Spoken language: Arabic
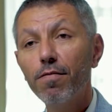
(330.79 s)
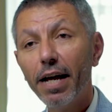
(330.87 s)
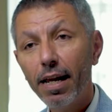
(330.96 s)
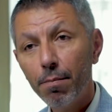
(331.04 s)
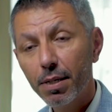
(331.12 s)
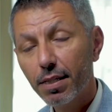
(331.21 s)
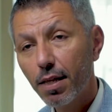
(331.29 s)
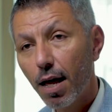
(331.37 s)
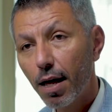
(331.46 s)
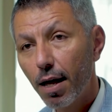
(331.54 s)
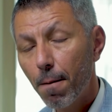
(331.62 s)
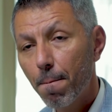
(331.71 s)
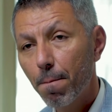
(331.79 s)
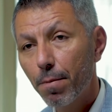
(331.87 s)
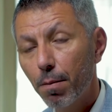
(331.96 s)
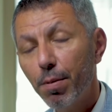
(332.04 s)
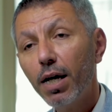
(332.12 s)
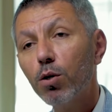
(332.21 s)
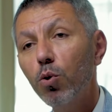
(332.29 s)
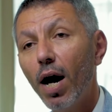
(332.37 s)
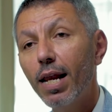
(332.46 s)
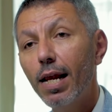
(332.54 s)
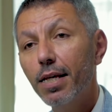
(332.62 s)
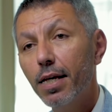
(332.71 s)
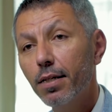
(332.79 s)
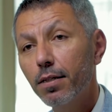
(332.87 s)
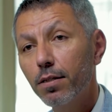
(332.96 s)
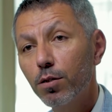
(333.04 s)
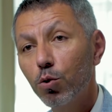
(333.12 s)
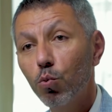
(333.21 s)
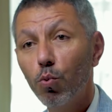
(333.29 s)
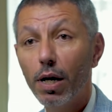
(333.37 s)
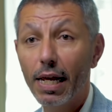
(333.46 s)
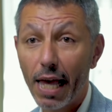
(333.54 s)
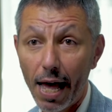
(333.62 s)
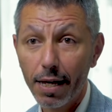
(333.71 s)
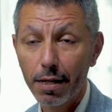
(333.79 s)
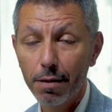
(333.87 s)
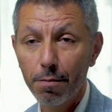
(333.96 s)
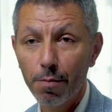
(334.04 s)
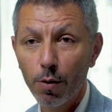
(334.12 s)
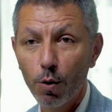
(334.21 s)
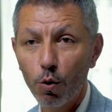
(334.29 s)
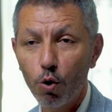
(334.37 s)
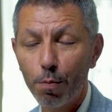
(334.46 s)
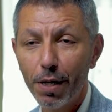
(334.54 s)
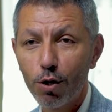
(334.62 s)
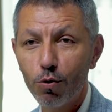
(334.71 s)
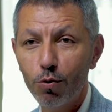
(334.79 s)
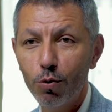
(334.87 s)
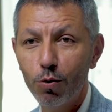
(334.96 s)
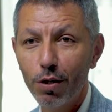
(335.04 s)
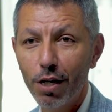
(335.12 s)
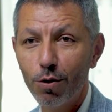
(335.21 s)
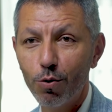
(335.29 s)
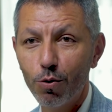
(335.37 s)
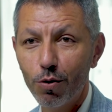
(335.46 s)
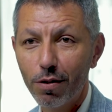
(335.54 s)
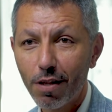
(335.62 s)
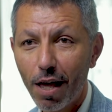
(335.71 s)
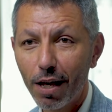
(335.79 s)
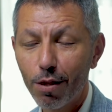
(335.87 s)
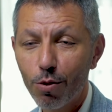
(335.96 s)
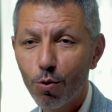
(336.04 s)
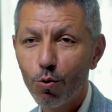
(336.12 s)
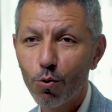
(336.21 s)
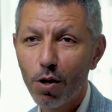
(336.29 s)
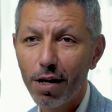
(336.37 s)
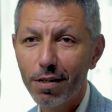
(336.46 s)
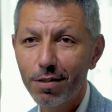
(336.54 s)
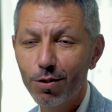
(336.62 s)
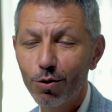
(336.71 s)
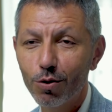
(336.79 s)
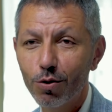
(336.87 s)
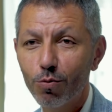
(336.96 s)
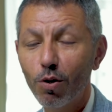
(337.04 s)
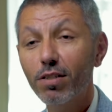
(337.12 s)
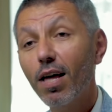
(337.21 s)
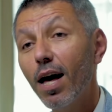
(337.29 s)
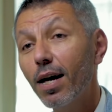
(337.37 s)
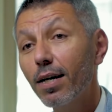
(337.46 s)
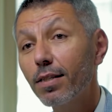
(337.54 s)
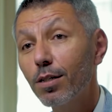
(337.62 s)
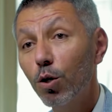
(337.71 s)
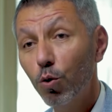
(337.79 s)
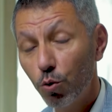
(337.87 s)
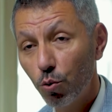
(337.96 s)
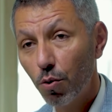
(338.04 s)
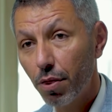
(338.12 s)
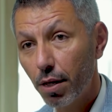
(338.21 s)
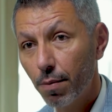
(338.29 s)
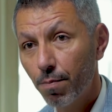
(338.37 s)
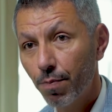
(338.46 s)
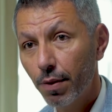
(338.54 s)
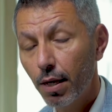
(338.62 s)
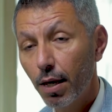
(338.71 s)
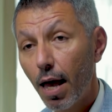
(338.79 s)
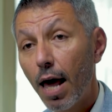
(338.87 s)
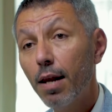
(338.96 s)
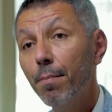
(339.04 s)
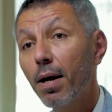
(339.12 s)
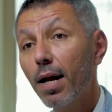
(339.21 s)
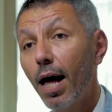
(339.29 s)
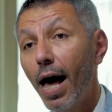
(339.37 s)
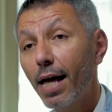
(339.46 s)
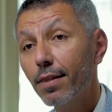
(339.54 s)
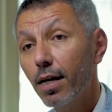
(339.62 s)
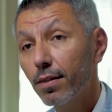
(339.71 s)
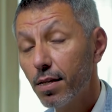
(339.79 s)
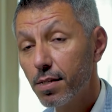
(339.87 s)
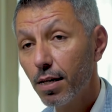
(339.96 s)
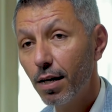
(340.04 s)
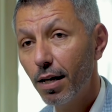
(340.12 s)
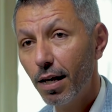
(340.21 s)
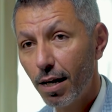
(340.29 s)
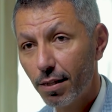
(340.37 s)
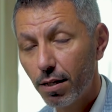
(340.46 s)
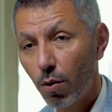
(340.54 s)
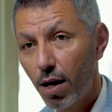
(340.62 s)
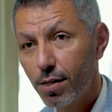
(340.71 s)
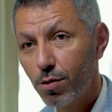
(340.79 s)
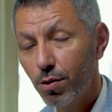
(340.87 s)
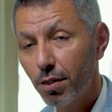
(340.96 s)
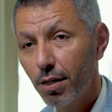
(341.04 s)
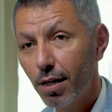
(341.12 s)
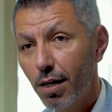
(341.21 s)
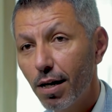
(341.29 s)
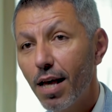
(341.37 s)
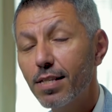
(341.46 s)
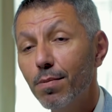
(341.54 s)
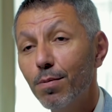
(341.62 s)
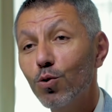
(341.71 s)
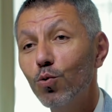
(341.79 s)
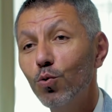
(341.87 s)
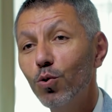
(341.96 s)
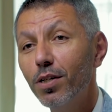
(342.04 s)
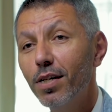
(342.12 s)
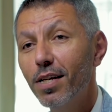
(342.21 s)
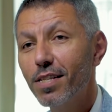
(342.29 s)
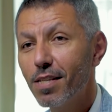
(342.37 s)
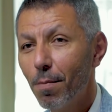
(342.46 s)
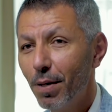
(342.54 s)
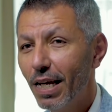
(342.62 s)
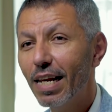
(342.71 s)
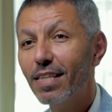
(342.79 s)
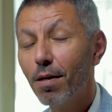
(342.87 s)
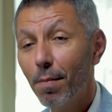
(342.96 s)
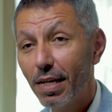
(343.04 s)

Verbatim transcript: في علم الطاقة بيحكوا على الين واليانغ وبيحكوا أنه طاقة ذكورة وطاقة أنوثة المرأة حتى تصل إلى التوازن لازم تكون 70 ل